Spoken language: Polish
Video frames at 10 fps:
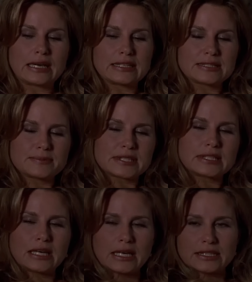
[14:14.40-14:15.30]
I got some
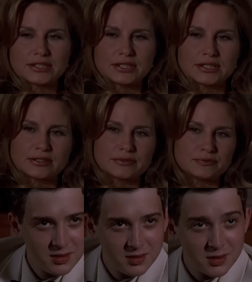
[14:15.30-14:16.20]
scotch.
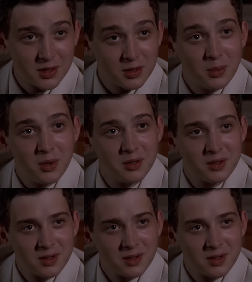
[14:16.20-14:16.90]
Single malt.